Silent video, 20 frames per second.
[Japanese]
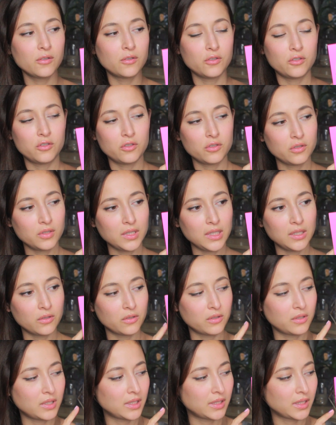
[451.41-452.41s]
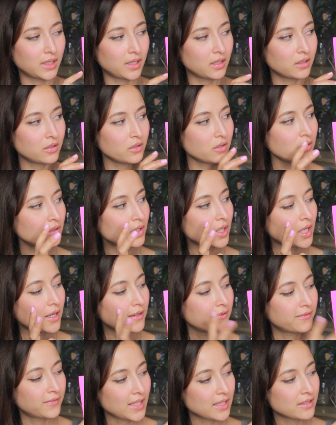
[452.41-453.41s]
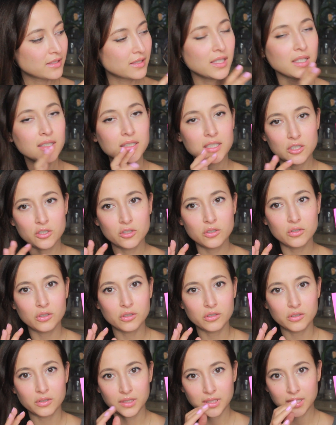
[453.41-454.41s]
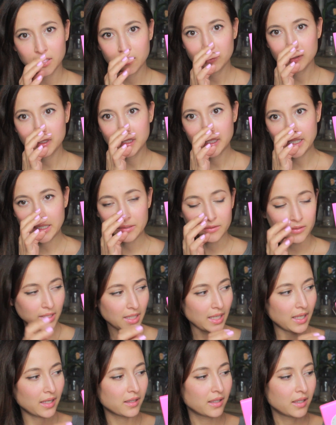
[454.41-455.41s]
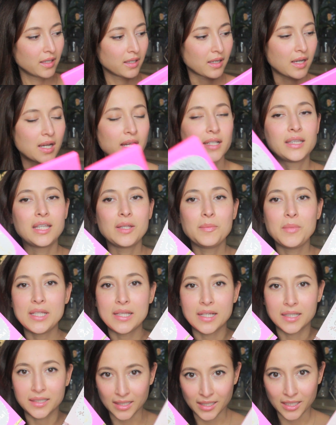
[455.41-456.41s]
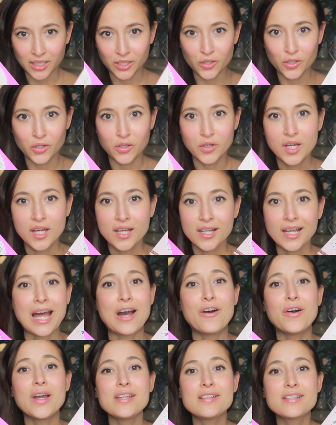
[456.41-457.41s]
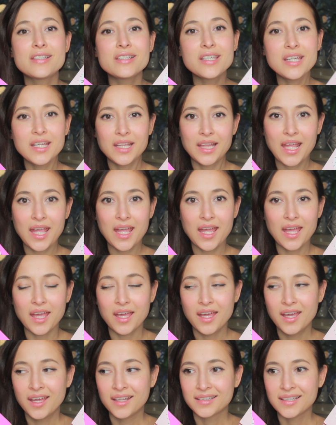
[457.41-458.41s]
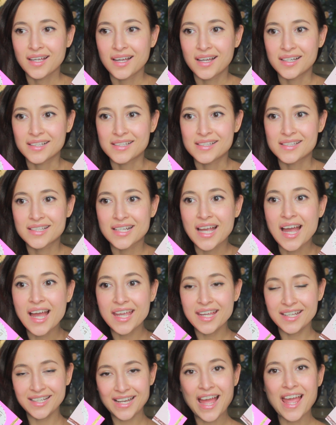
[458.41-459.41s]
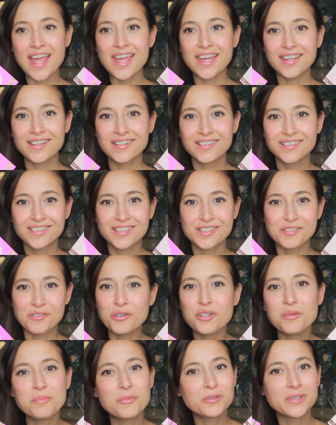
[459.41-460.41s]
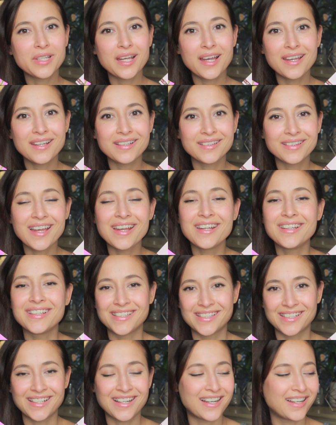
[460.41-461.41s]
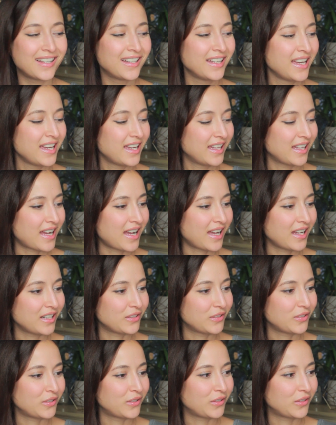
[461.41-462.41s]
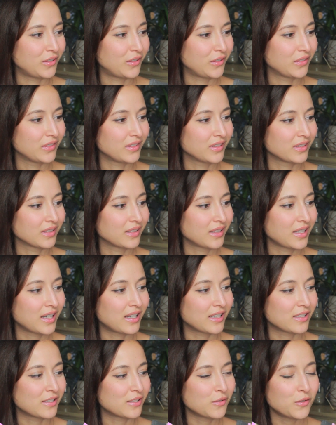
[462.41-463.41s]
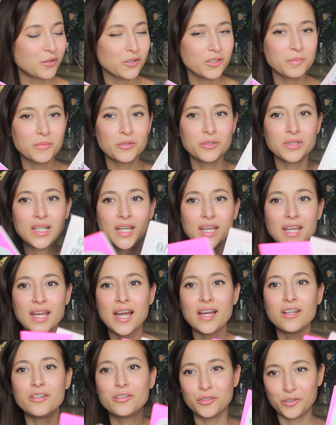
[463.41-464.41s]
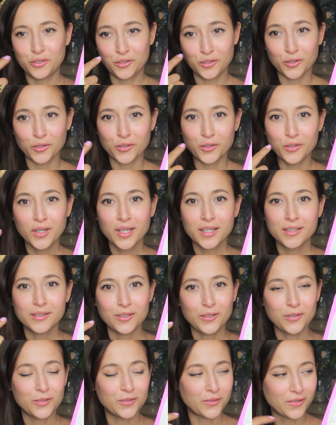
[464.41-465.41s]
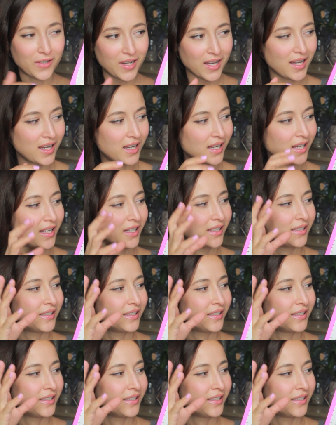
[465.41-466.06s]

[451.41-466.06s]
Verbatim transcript: 個12ドルなんだけど2つで20ドルって売ってたので買ってみたんだけど可愛すぎてなんか使えないそういう問題ないですかあのなんかそういう問題ある人っていうのは